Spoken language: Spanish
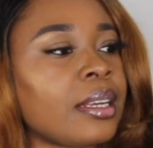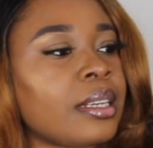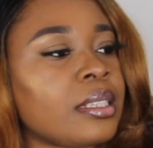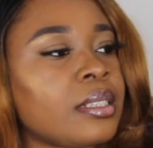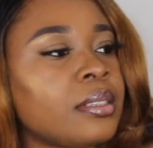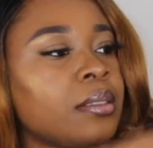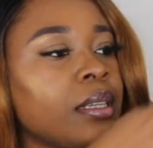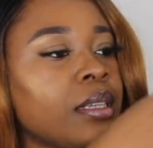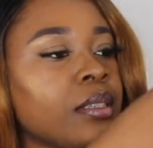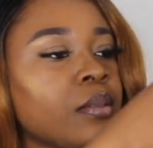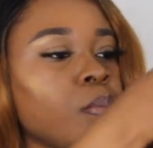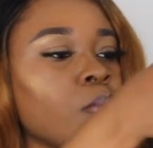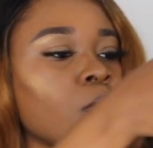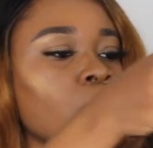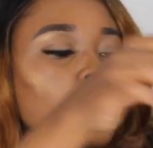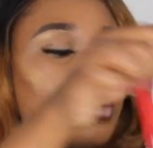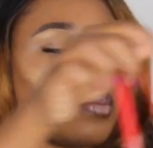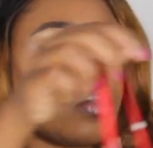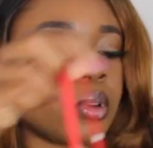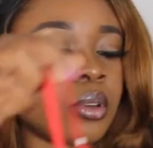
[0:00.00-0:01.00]
Es, es
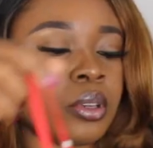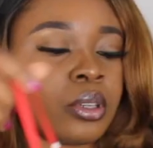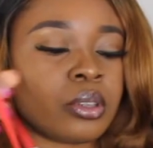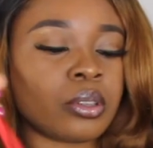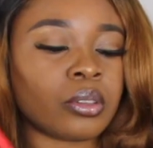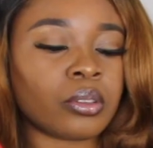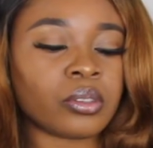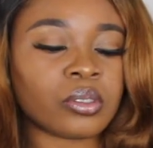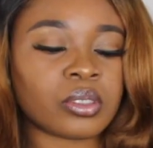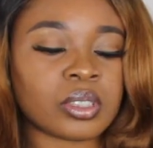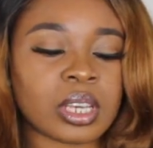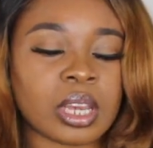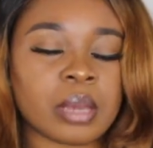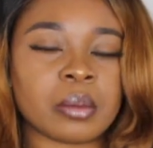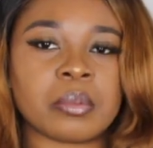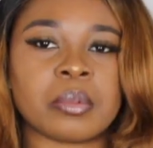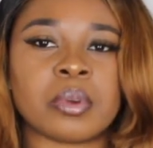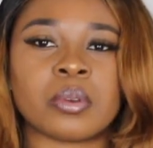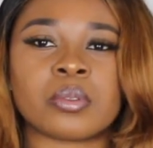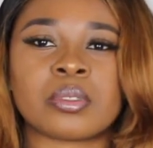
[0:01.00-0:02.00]
muy bonito, no sé, a
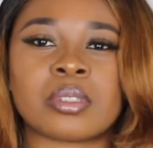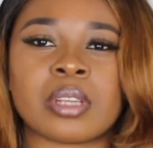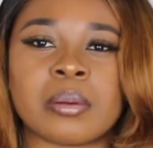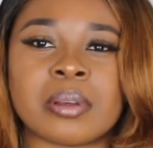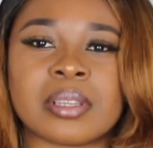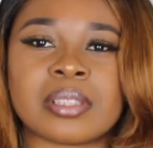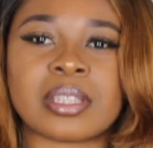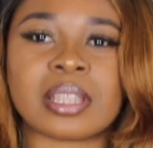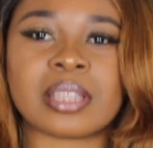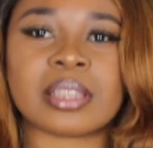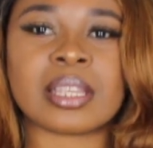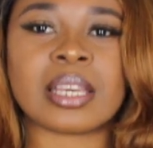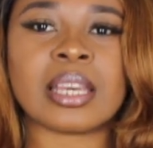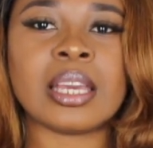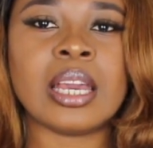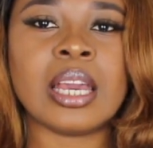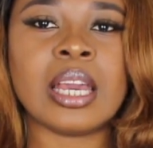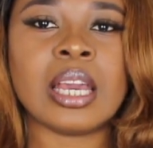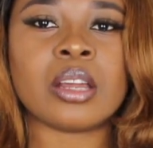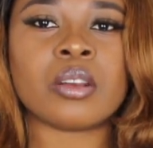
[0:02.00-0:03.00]
mí me gusta bastante.
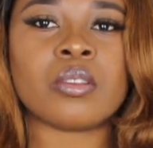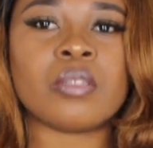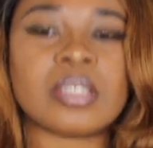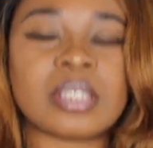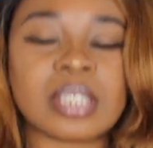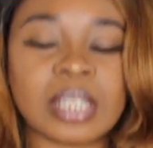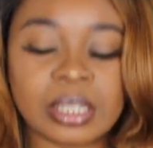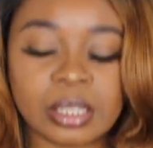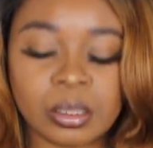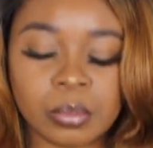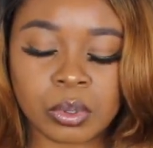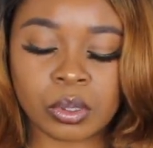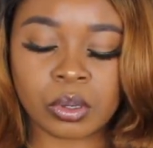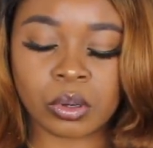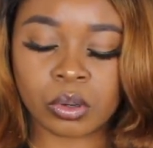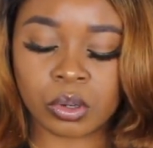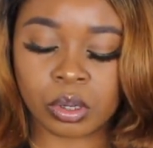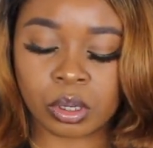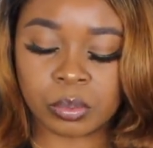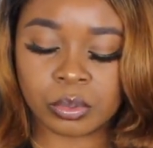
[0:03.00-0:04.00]
No es el
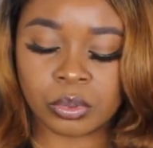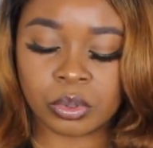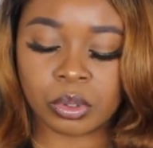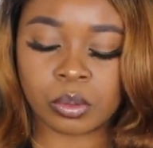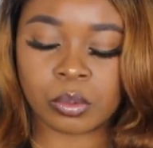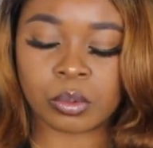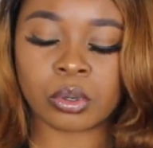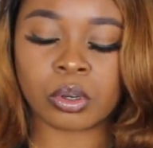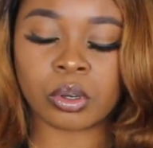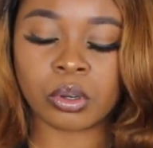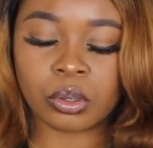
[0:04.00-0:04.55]
típico crop top